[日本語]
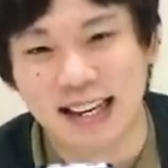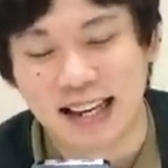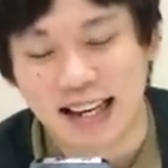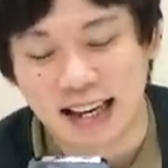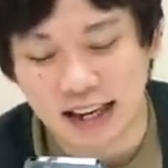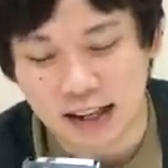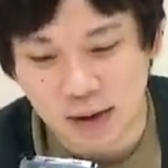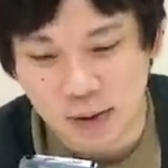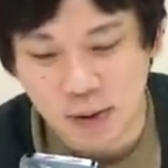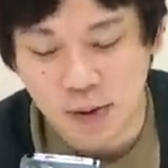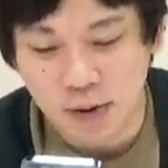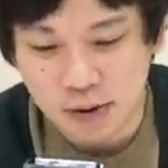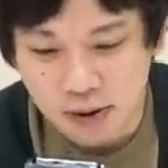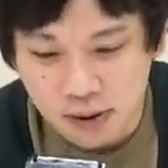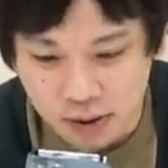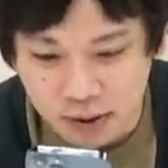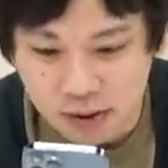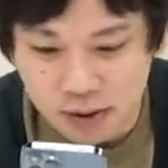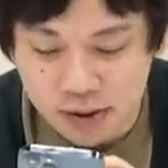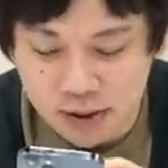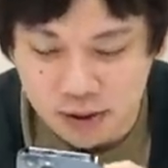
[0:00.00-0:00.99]
あの、今
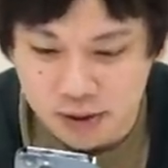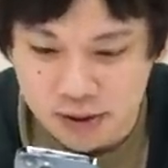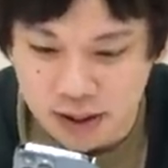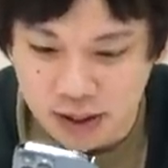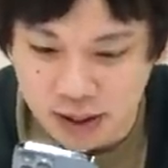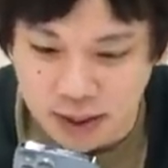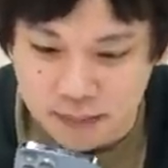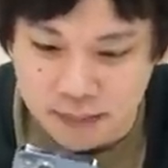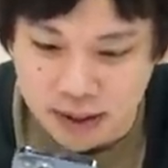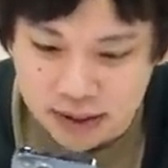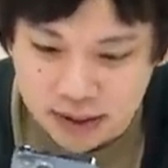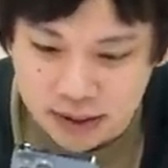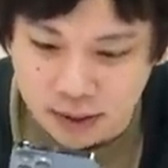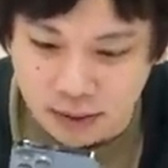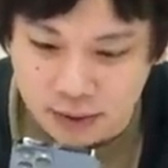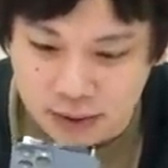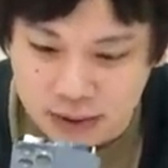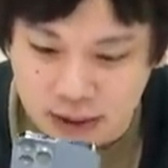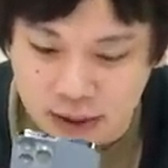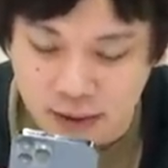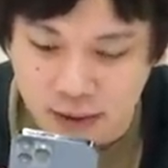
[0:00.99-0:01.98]
後の星5制限、マジで
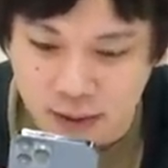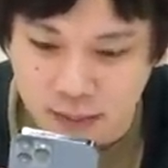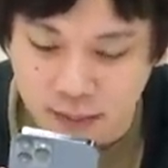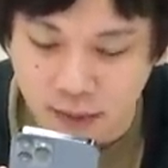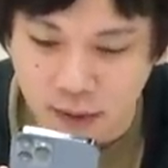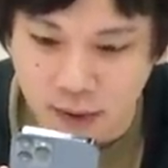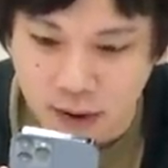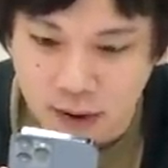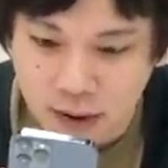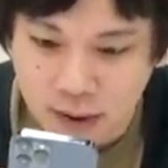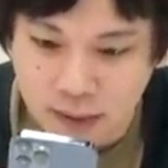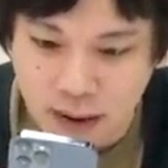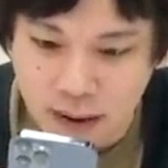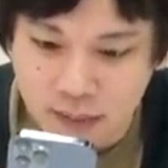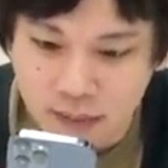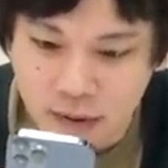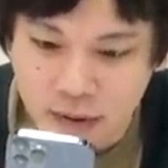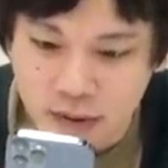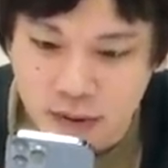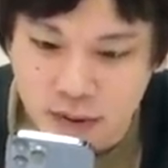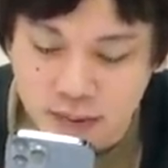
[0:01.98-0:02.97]
こいつあると思う。まあ、
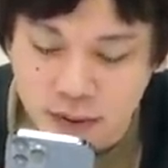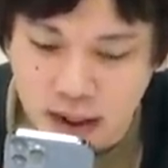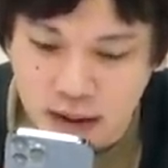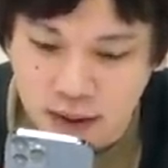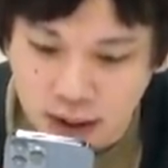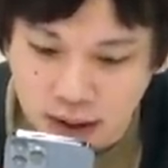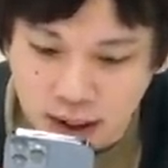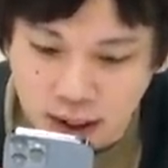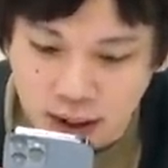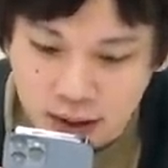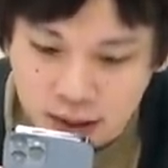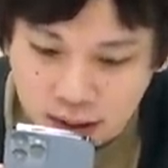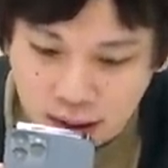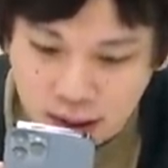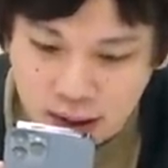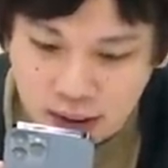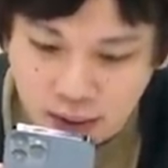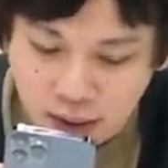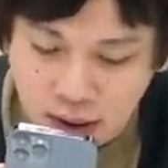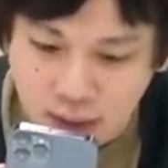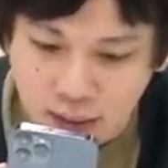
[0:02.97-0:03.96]
も、あのね、艦隊
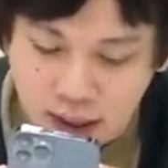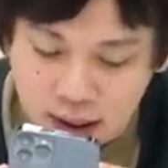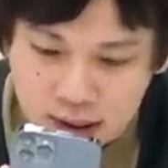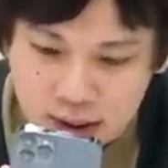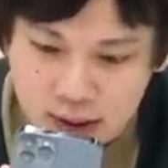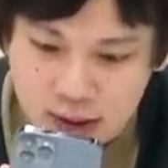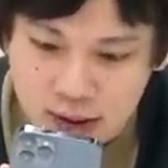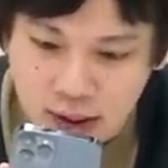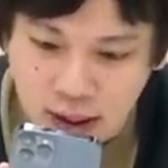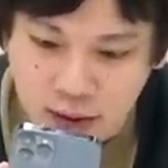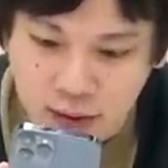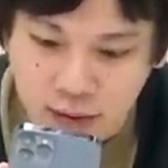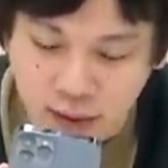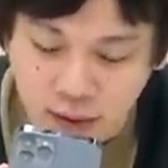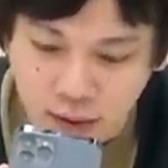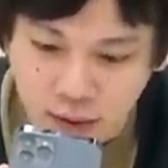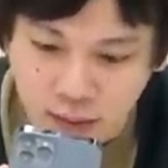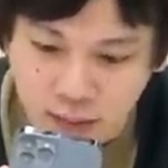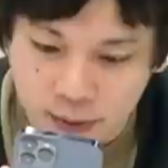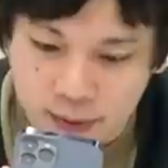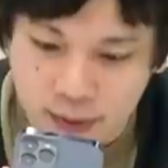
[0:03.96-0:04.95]
とかは少ないと
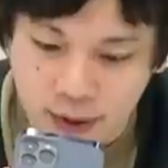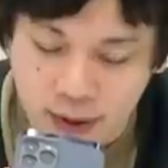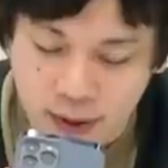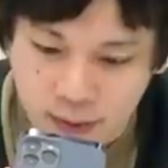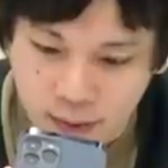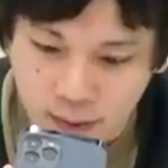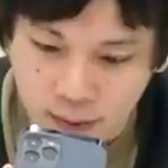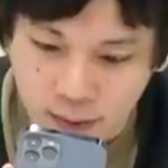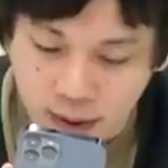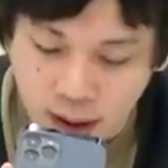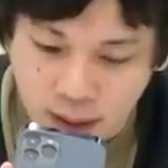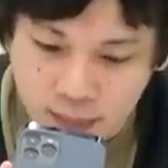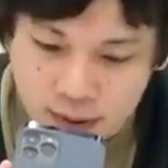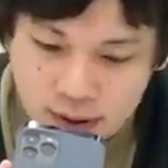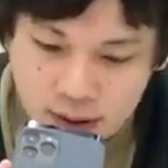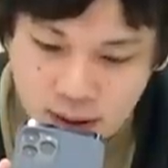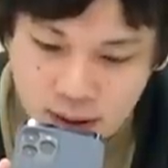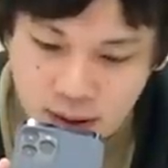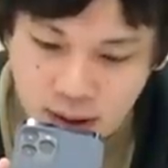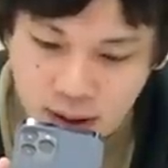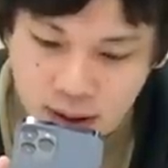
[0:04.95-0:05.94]
思うんだけど、あ、間
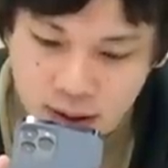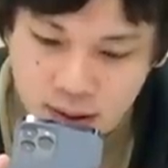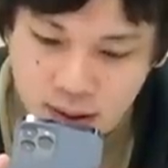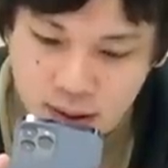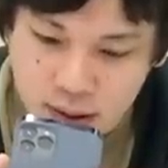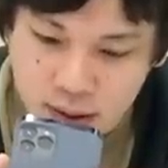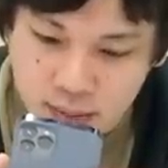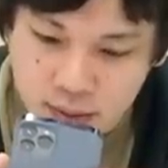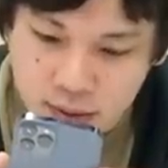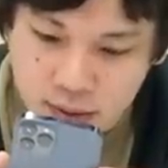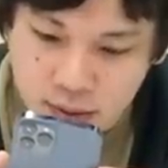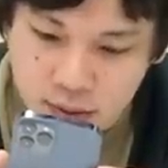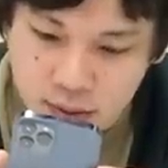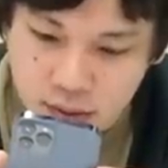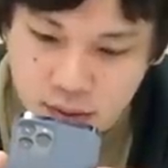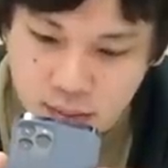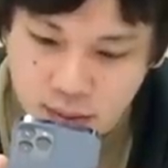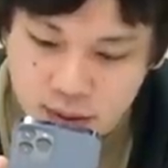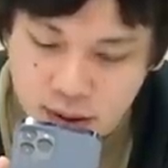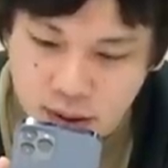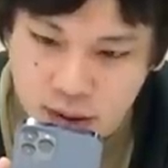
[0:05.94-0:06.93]
違った。編成する場所、
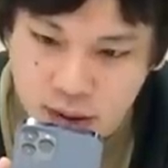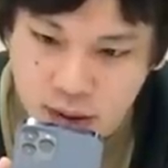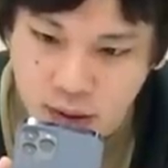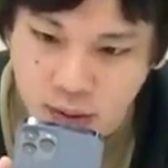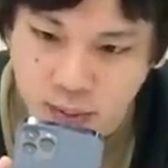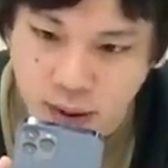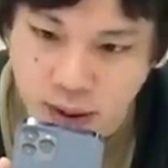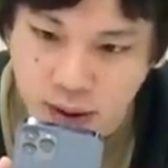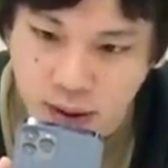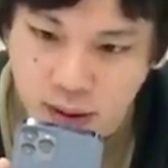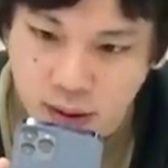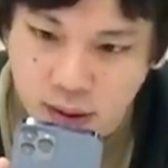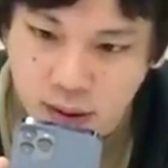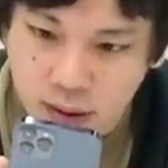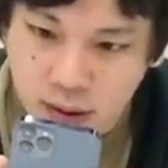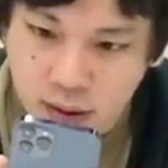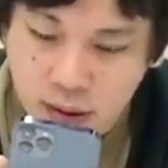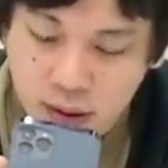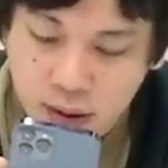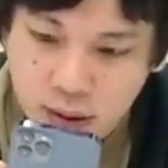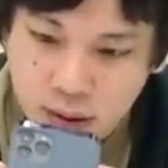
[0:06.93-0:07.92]
ちょっと間違っちゃった。ごめん。ま
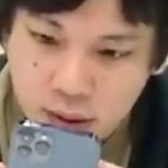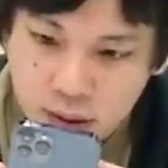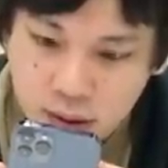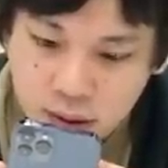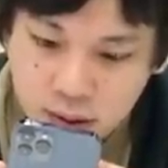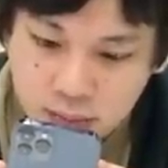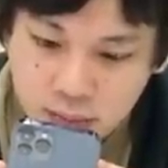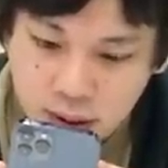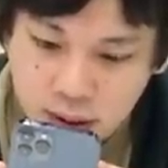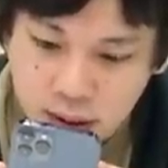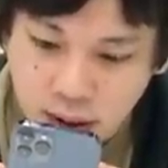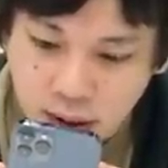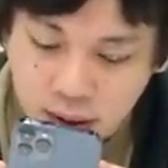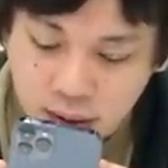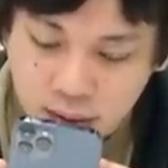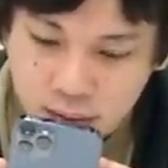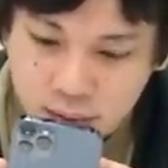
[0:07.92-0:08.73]
あいいや。